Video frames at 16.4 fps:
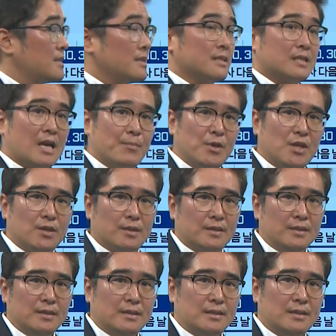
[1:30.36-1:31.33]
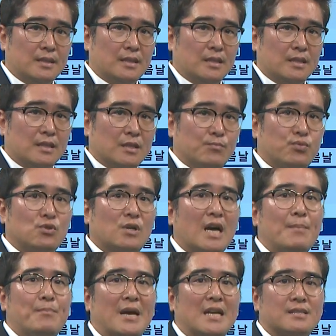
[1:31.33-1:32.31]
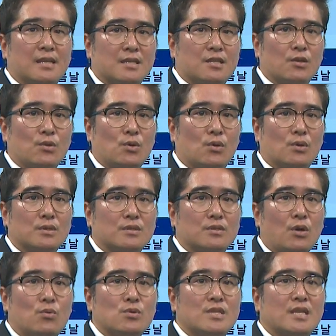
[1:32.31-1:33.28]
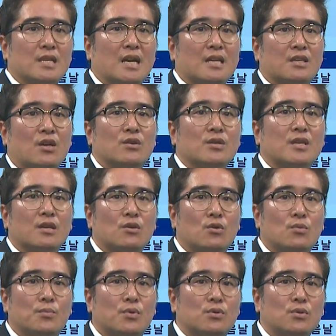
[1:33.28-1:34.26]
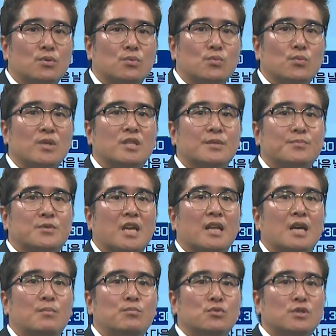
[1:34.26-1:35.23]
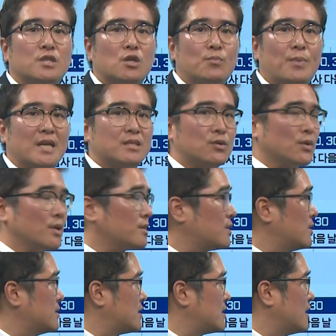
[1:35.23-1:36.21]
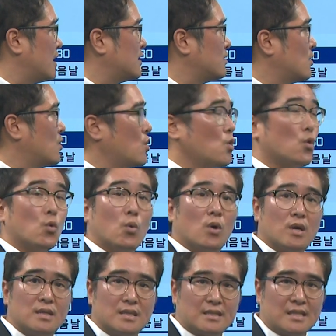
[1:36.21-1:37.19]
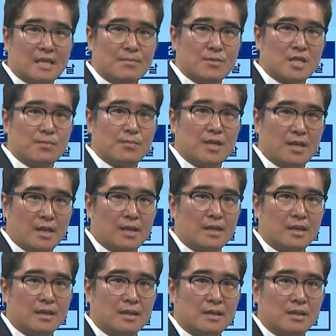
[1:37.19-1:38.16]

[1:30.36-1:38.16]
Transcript: 3위는 북한 발사체로 서울시가 경계 경보를 미급 재난 문자로 발송했던 지난 5월 31일